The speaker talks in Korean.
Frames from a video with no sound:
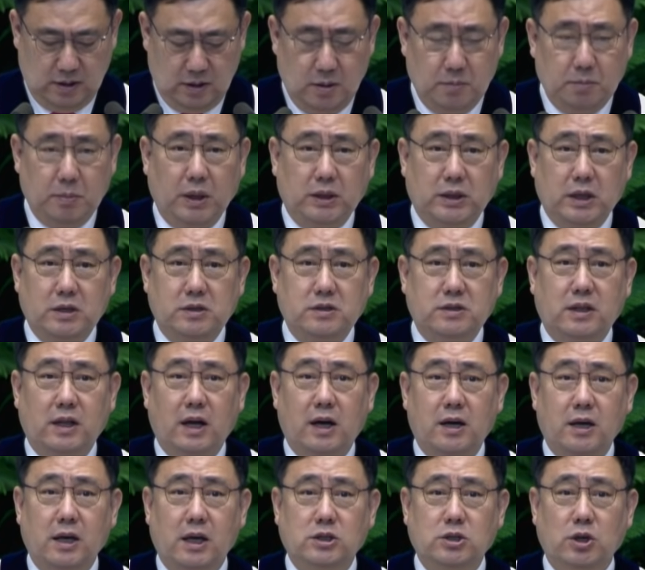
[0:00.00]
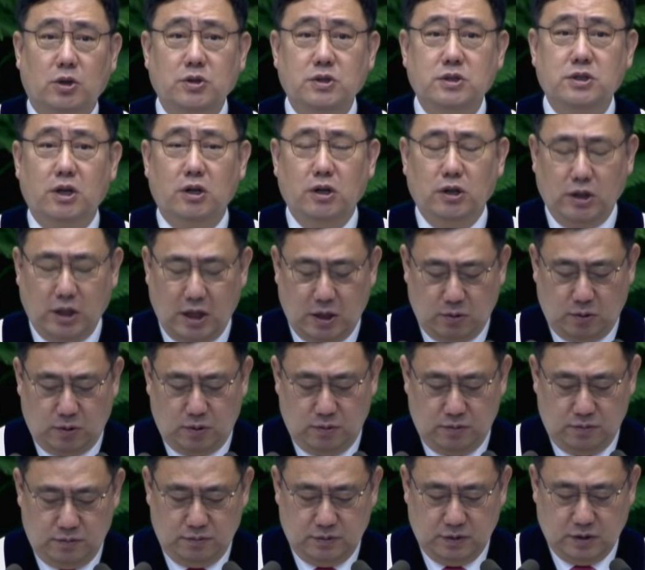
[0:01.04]
베데스다의 전설대로
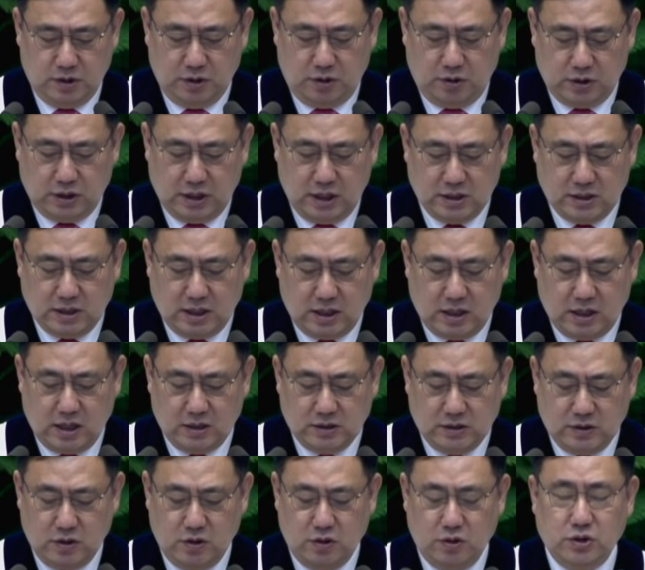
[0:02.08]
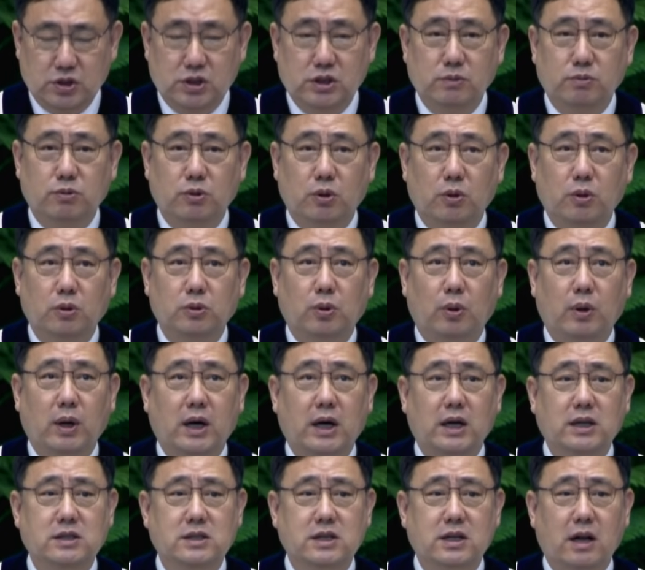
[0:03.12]
그렇게 살아서 집으로
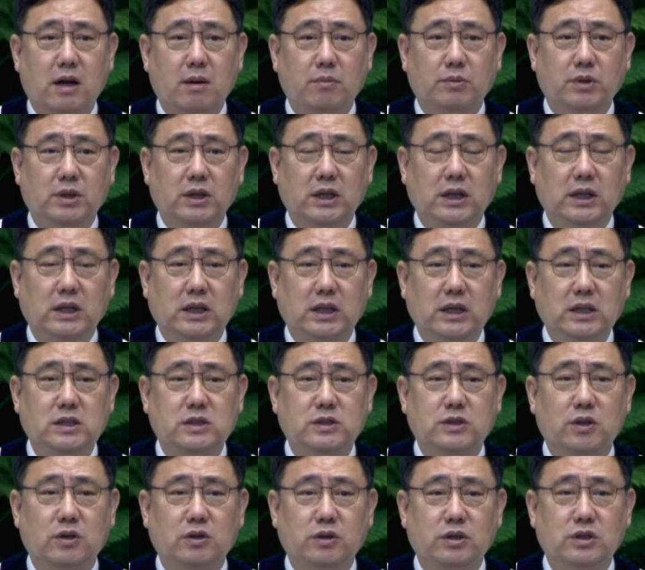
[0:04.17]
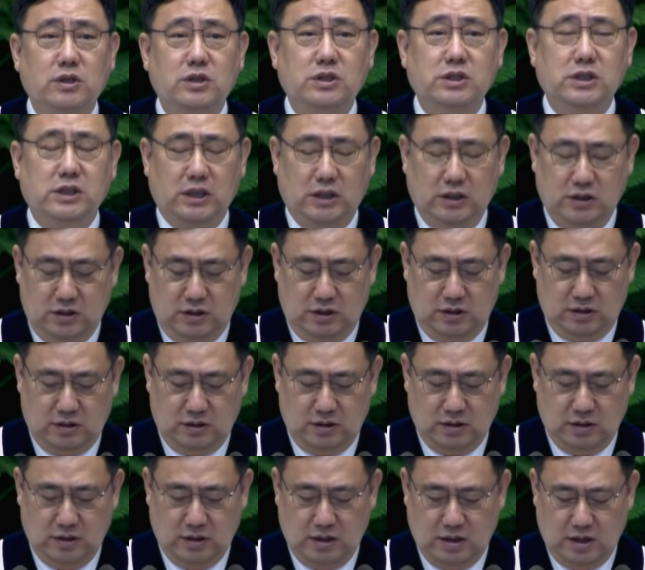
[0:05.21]
돌아간 사람들이 있었는지는
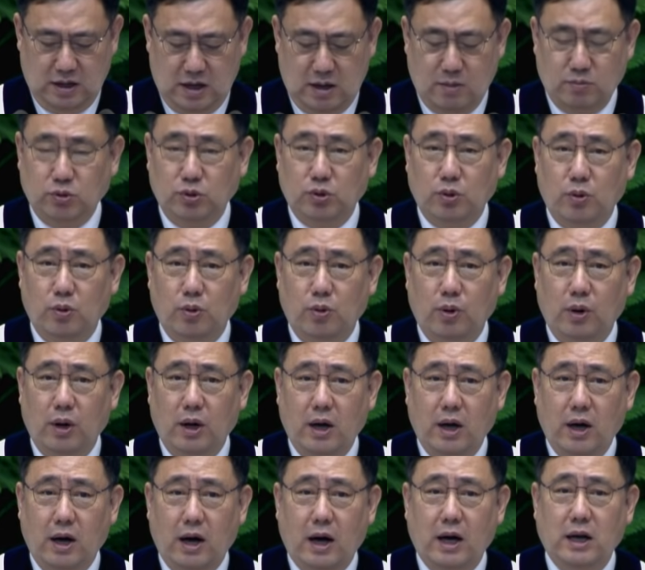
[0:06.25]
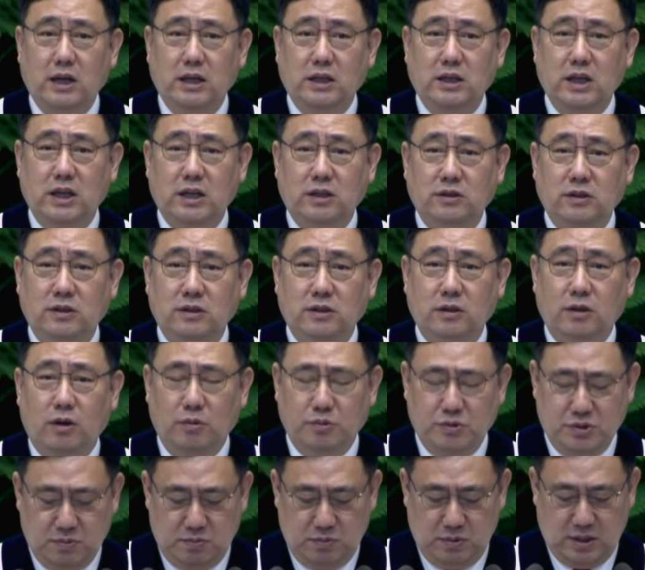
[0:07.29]
아무도 알 길은
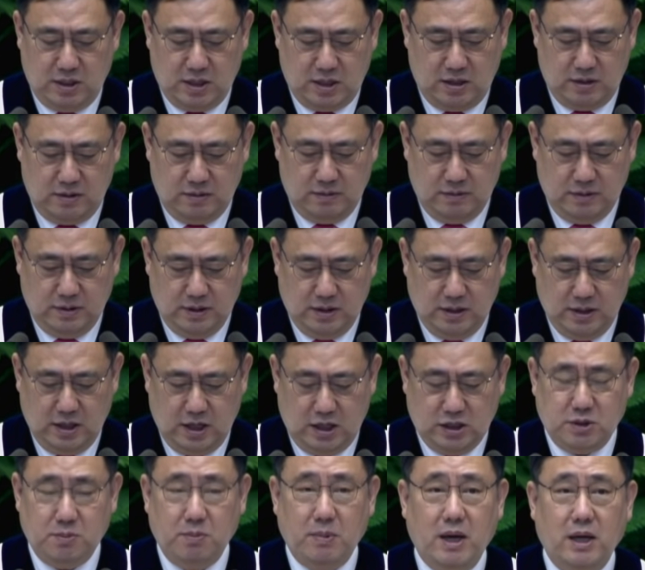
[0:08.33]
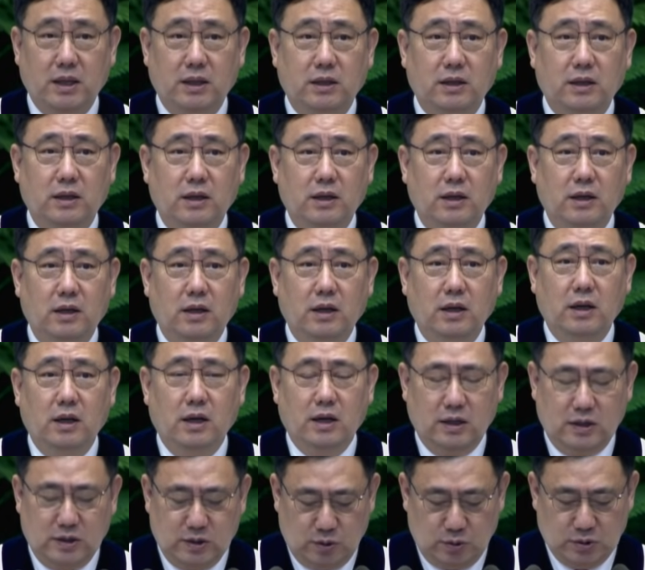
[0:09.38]
없습니다. 하지만
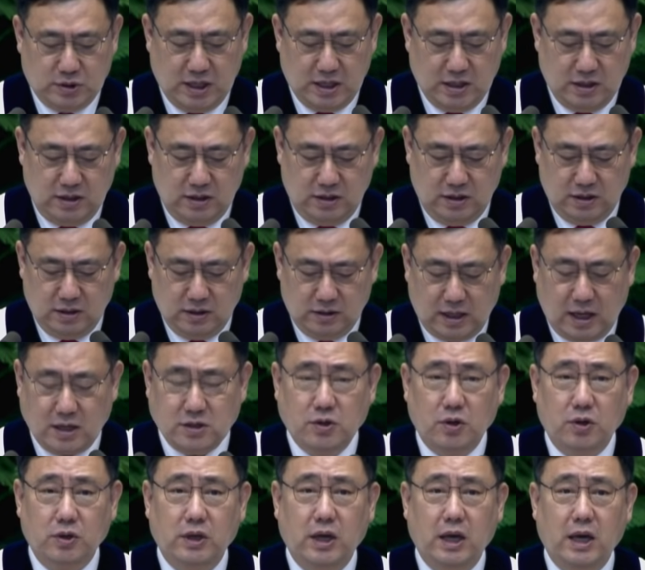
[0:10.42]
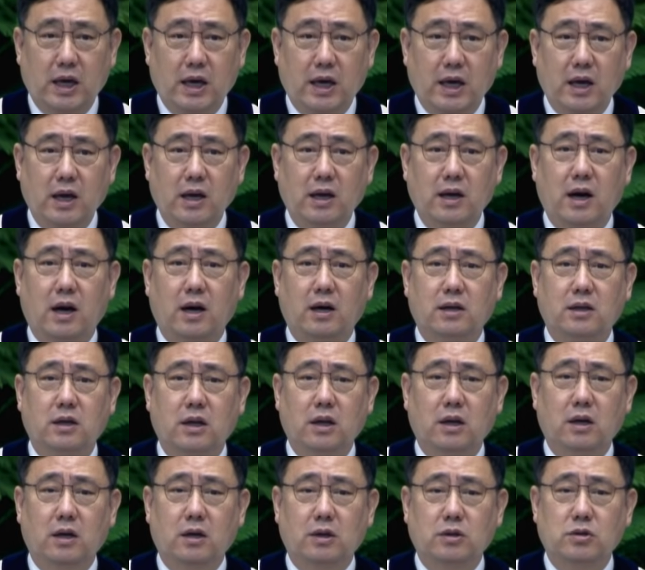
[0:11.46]
그곳에는 다섯 개의 행각,
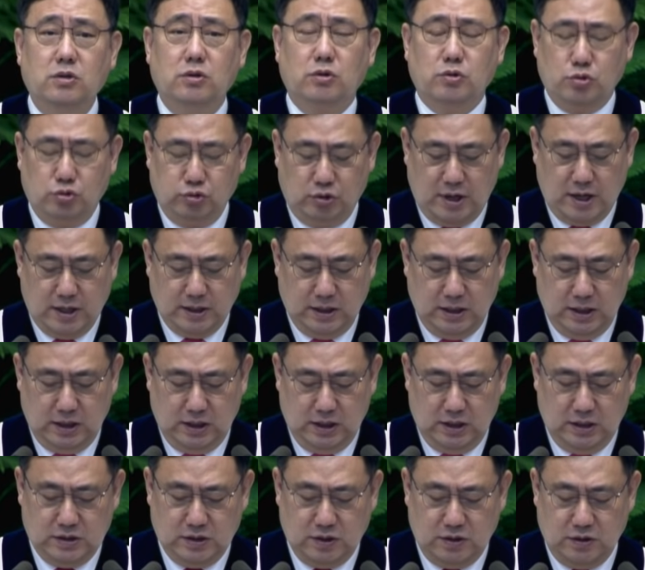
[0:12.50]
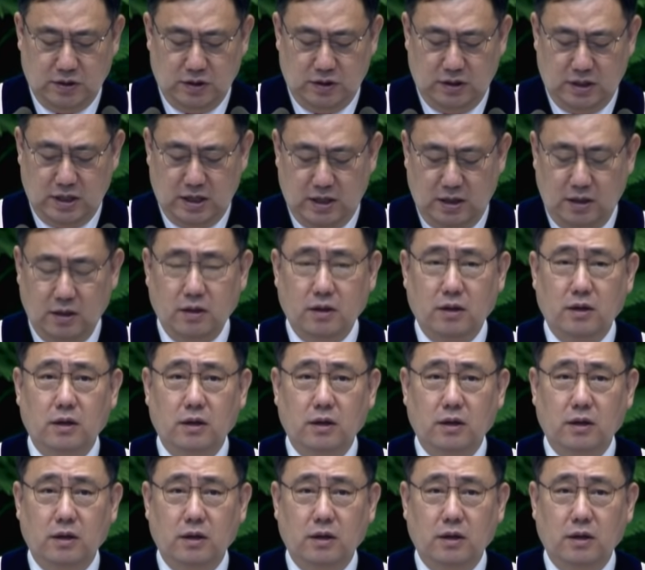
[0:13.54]
즉 주랑이 있었는데